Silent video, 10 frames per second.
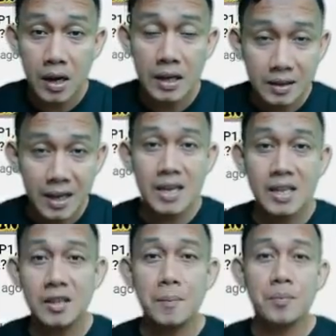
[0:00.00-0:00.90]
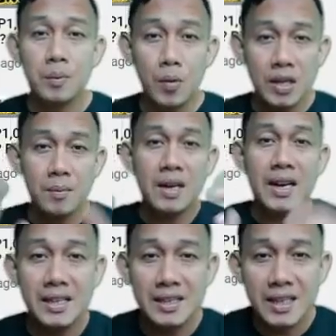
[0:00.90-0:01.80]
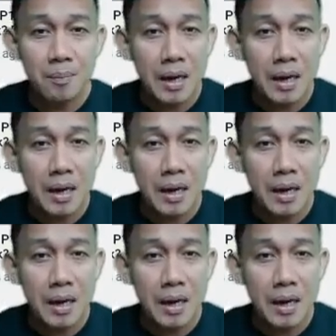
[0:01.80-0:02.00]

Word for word: At guys, pwede ba guys na